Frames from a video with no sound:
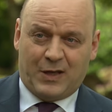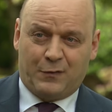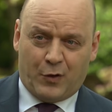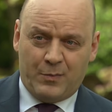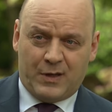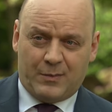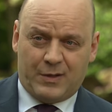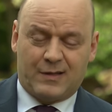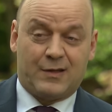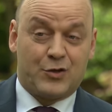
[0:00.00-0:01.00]
Ich freue mich
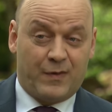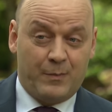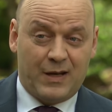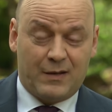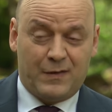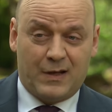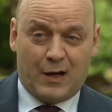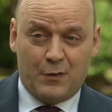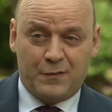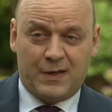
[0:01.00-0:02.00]
aber, dass die Schwimmbäder
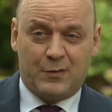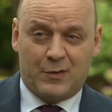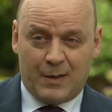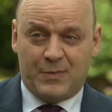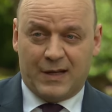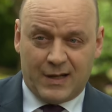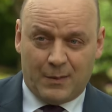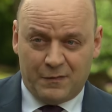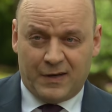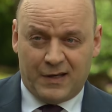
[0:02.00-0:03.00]
wieder auf sind und habe den
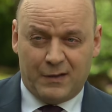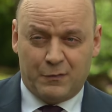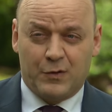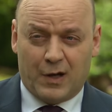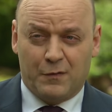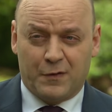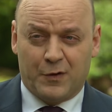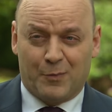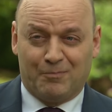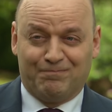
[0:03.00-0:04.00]
Kampf gegen die Funde
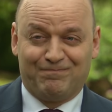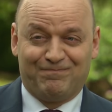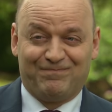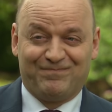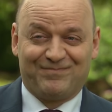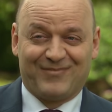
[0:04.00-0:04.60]
aufgenommen. Das